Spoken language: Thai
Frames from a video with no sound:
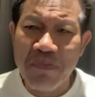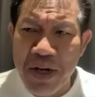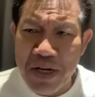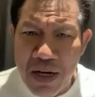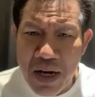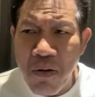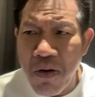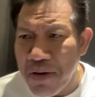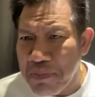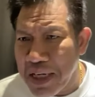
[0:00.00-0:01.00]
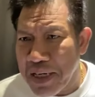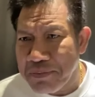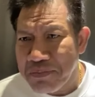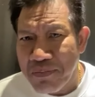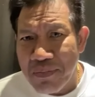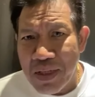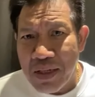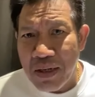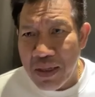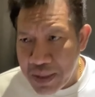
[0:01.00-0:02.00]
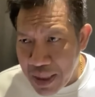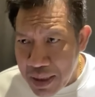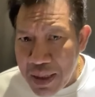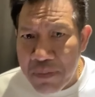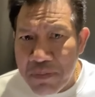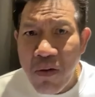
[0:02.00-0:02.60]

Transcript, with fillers: เป็นละครไปเลยอย่าลืม